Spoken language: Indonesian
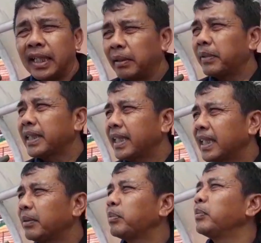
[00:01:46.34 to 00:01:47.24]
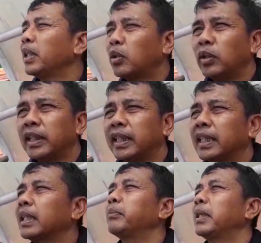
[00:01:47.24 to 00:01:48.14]
Yang pasti kita pemulihan kondisi ya
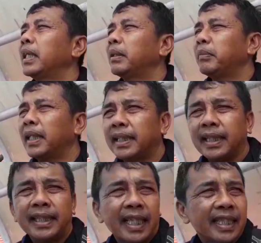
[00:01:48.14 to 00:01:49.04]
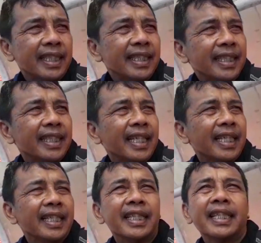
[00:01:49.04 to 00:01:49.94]
sama melatih transisi kita
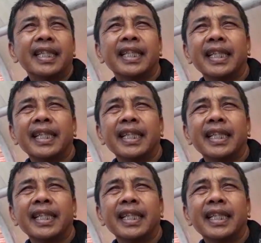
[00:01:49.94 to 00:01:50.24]
hari ini.